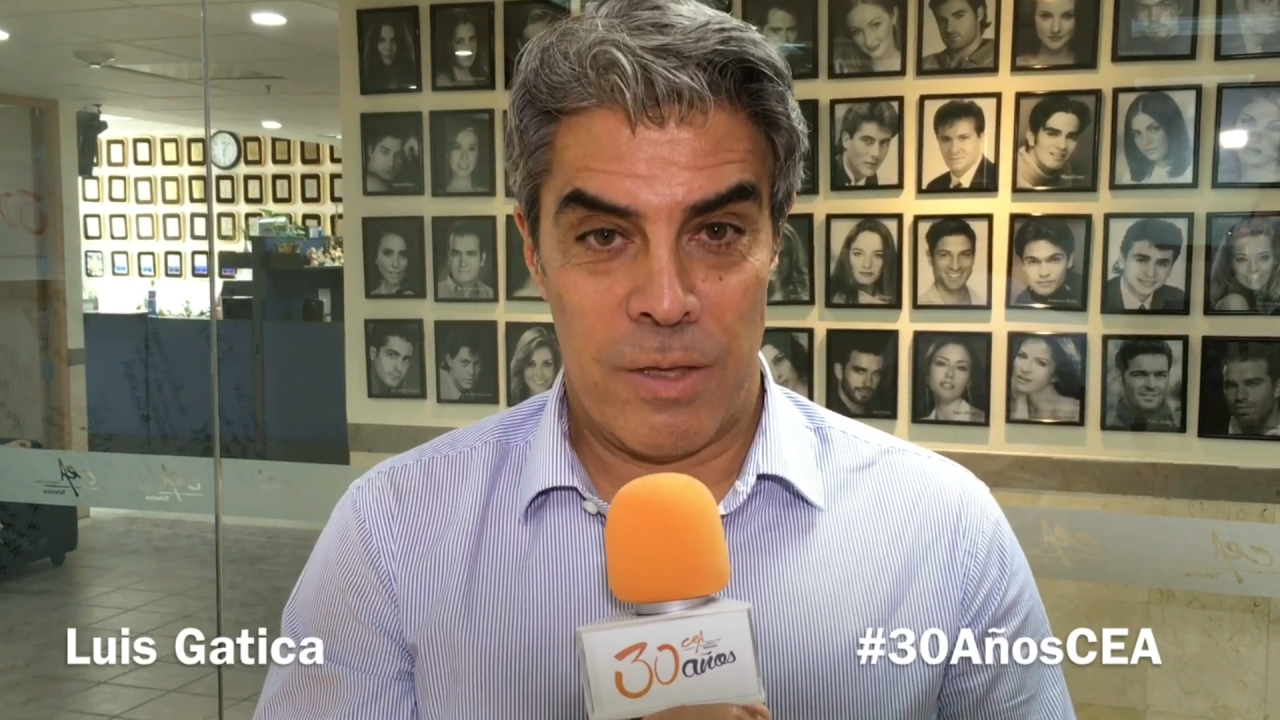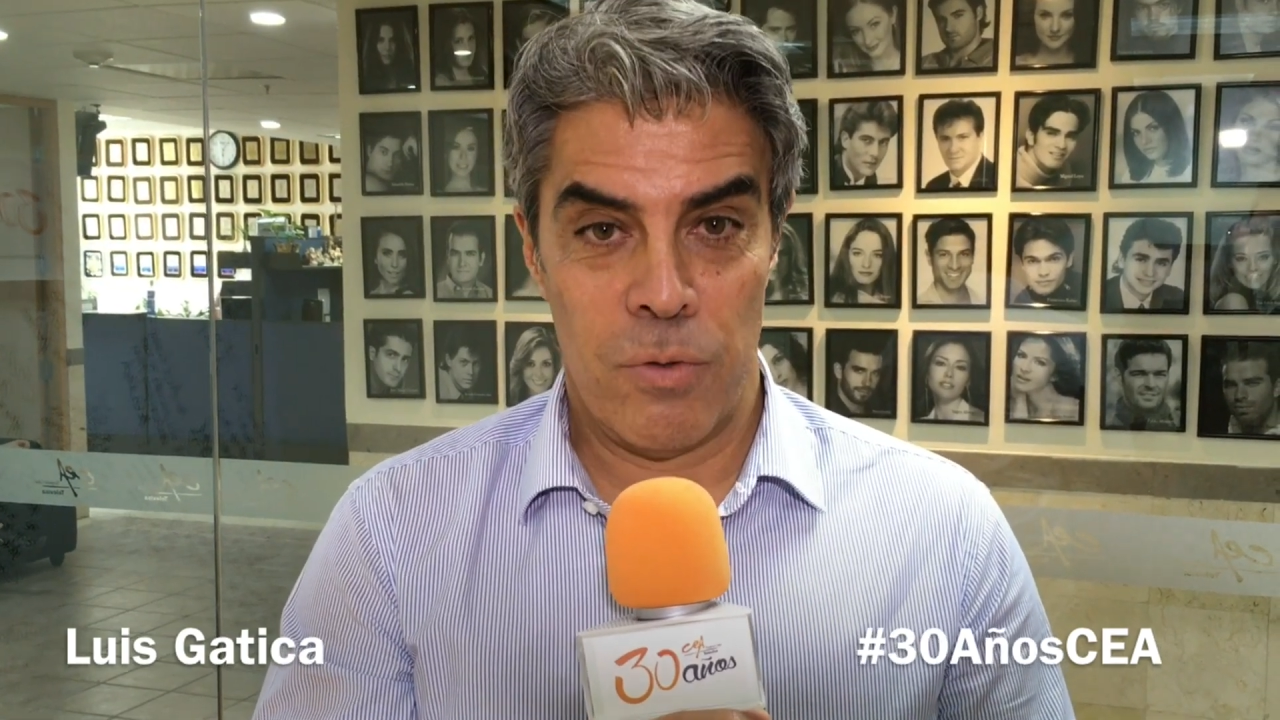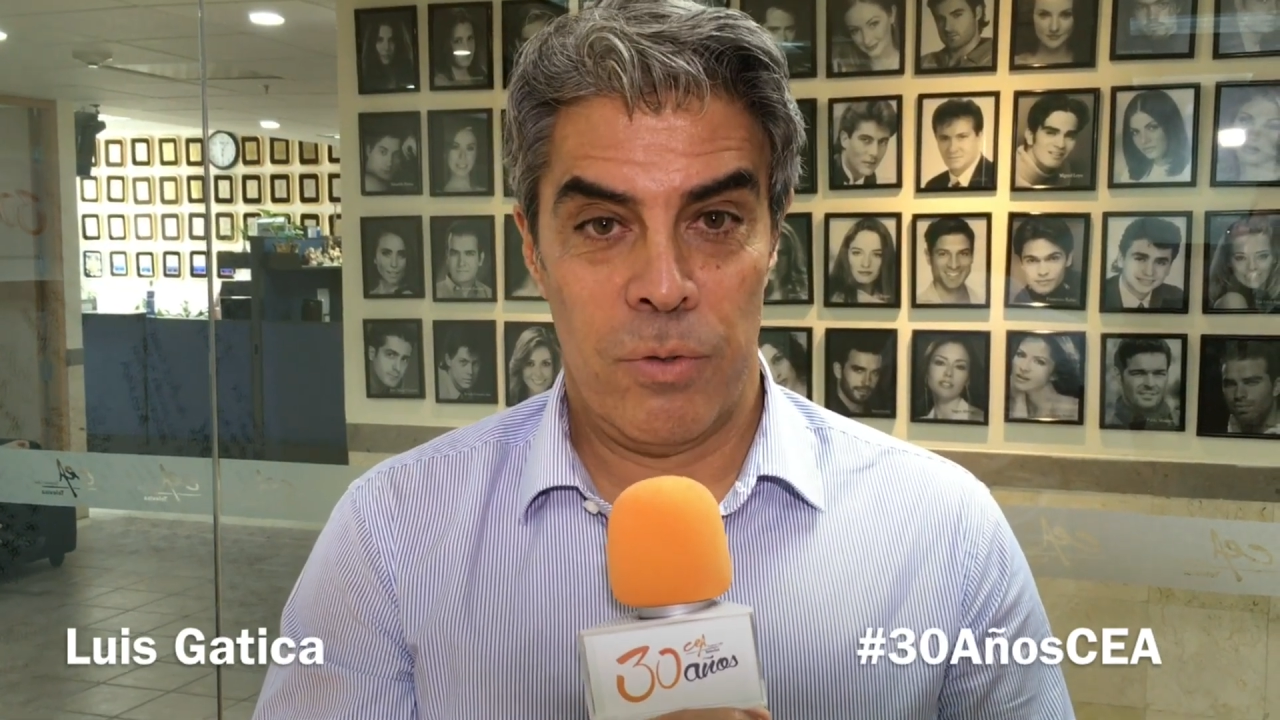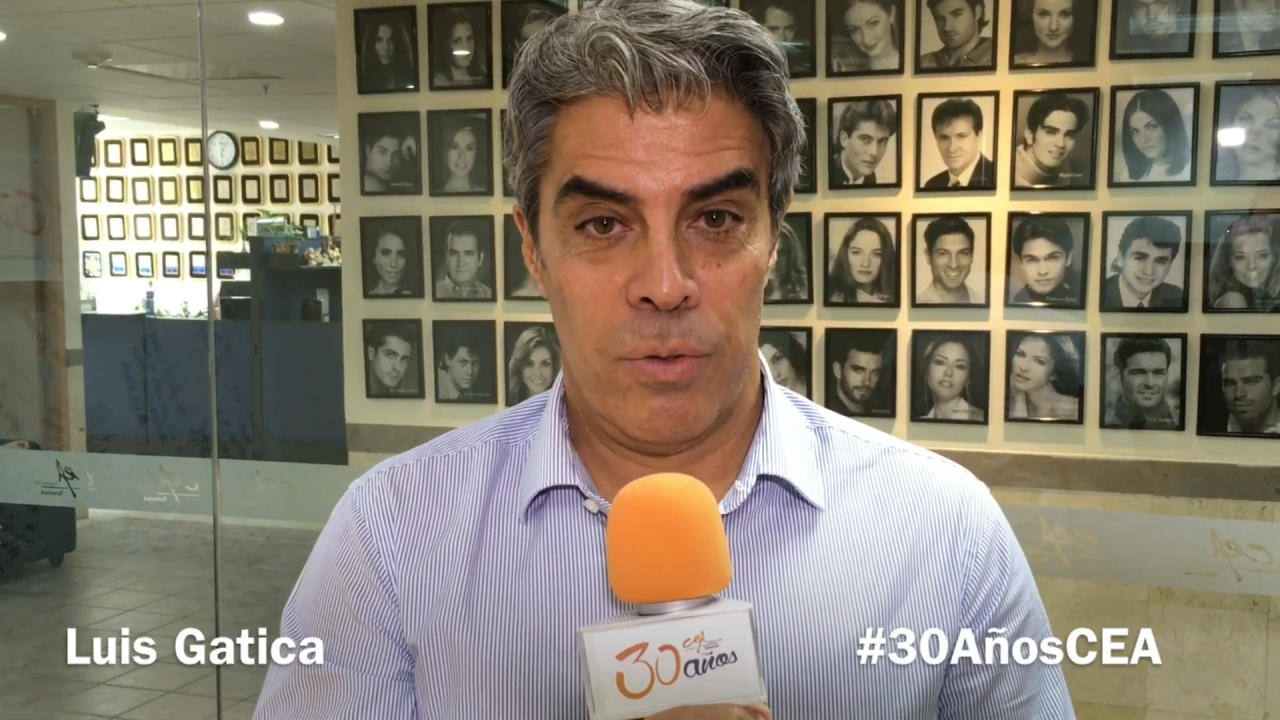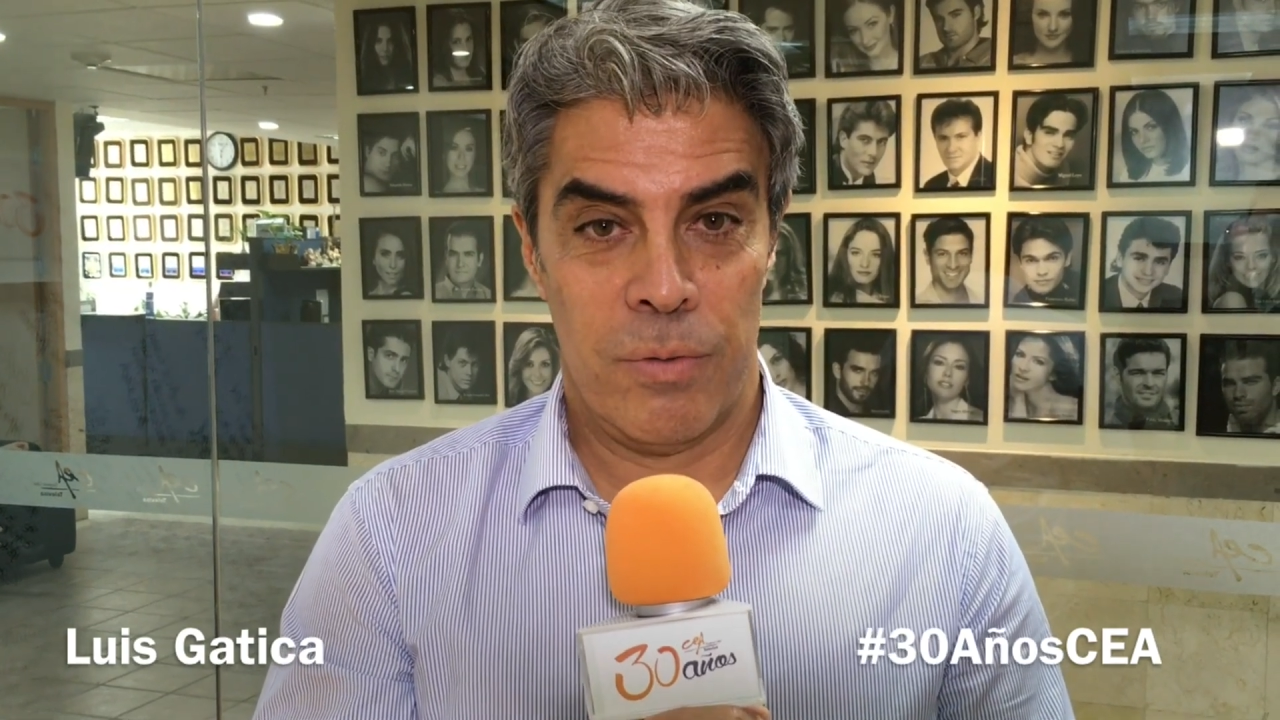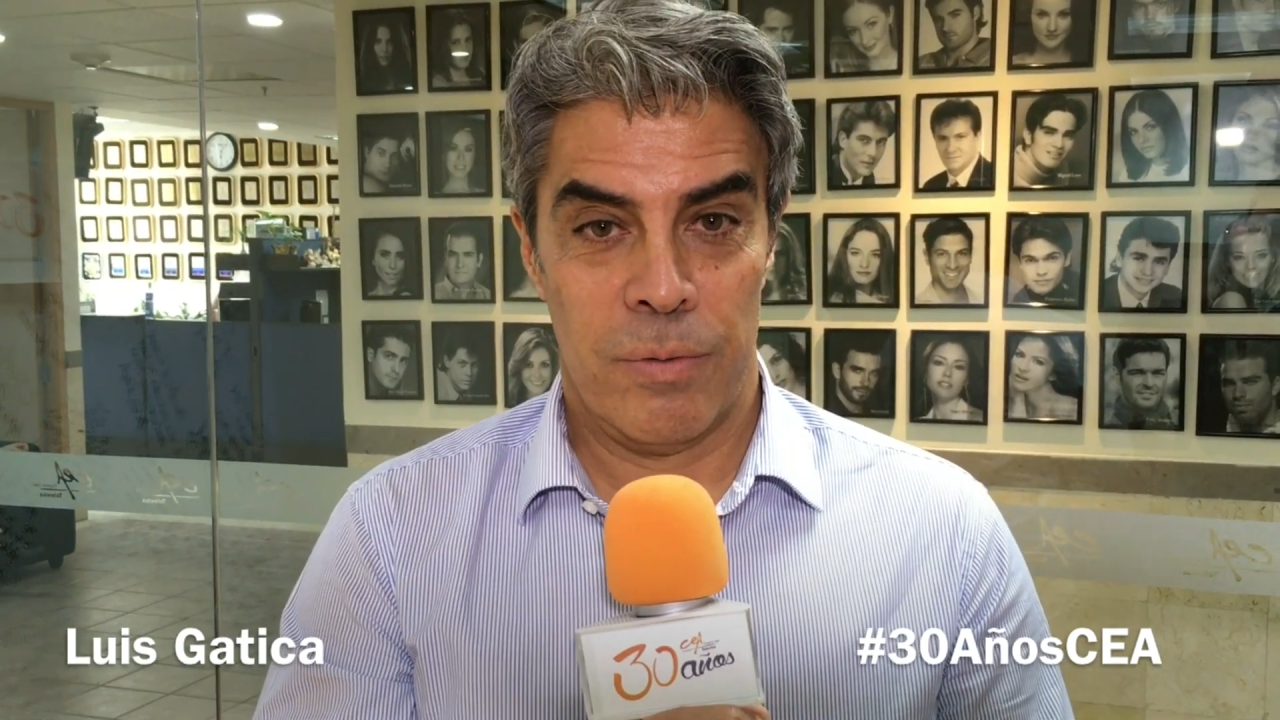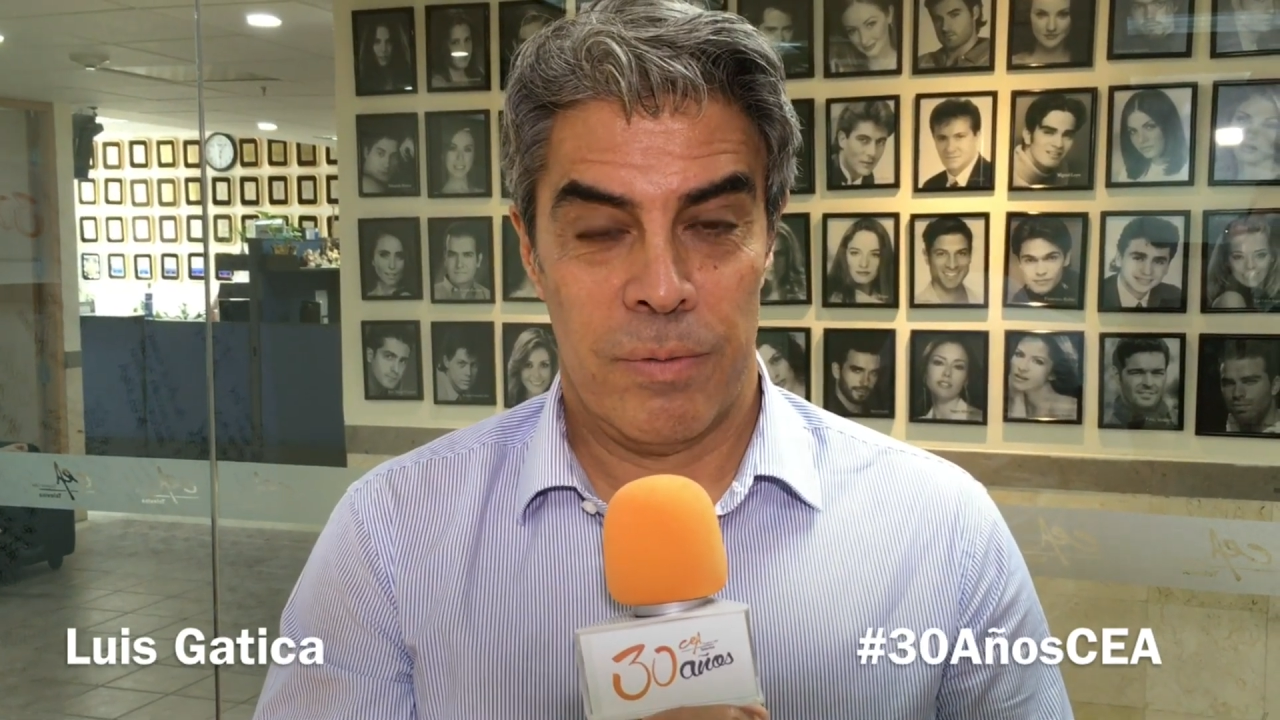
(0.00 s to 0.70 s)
años,